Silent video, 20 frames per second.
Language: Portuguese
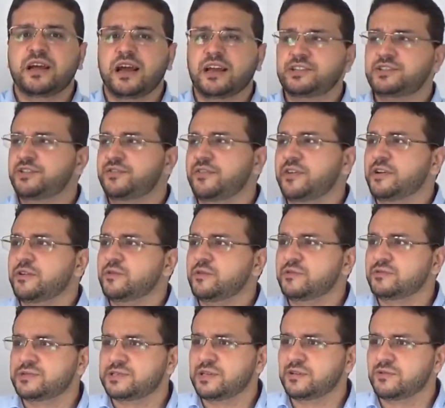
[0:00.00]
A gente vê
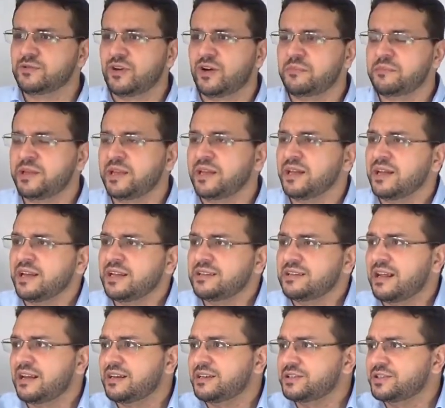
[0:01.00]
o seu nome
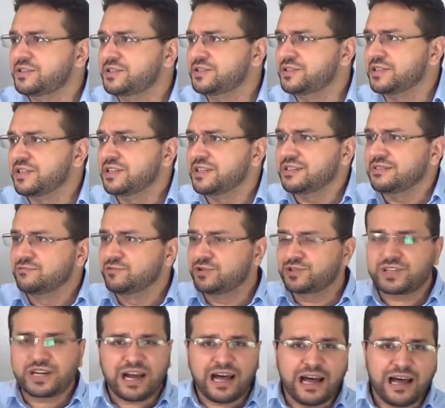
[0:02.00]
nas
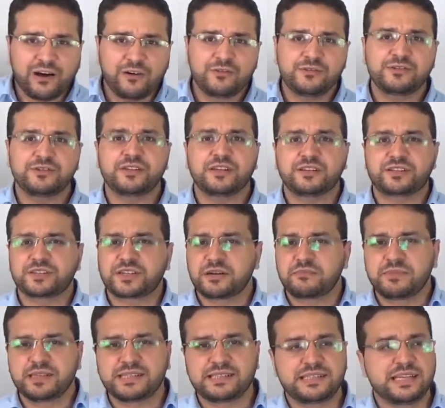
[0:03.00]
nos carros, nas
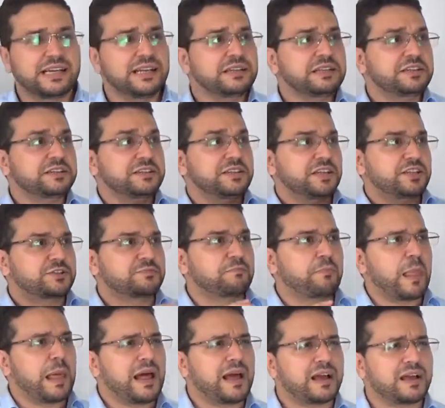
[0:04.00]
camisetas, nas
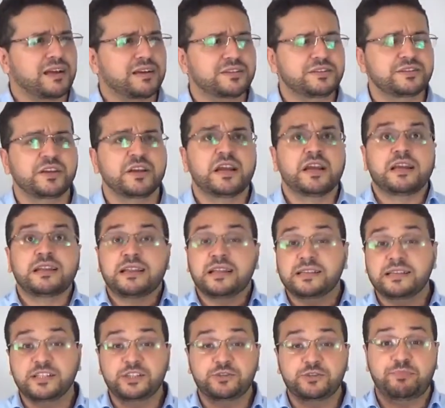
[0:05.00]
placas,
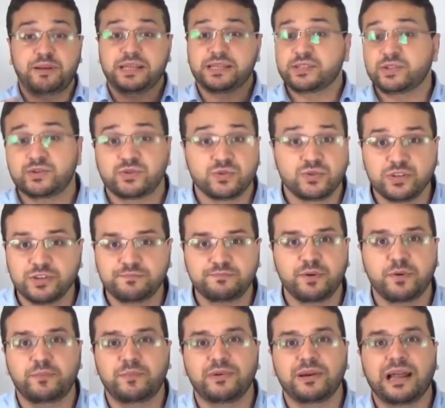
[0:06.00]
nas expressões
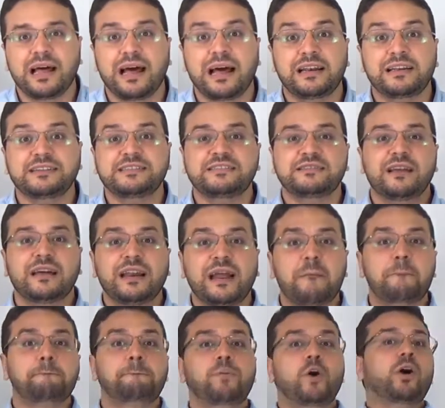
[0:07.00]
populares, está
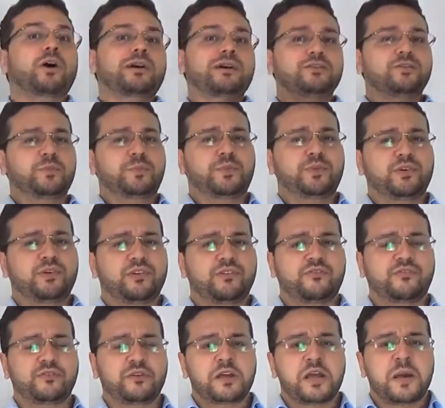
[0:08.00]
na boca do
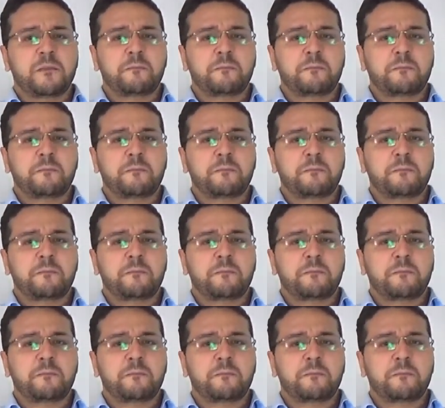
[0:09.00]
povo.